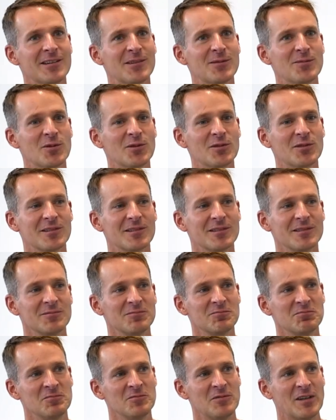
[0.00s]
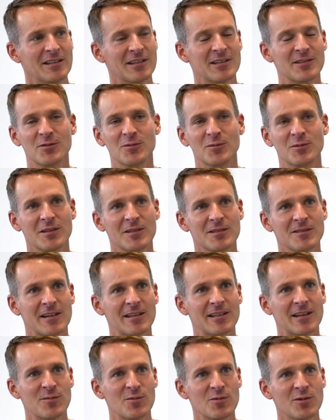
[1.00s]
Ich möchte, wenn, dann so ungefähr zwei,
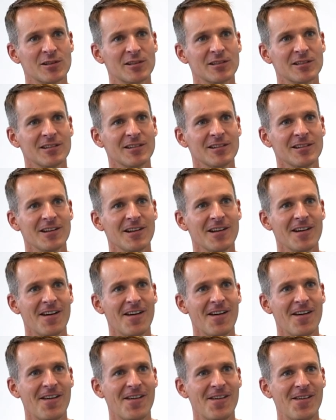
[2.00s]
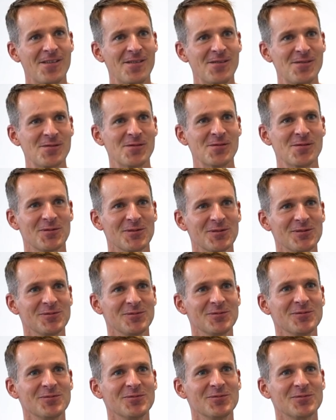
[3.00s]
drei Monate. Und
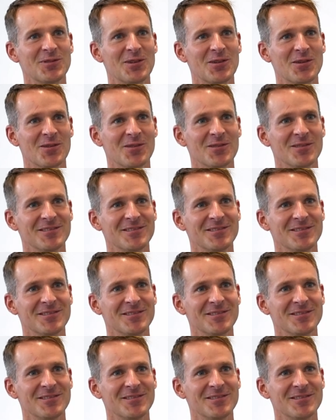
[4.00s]
genau.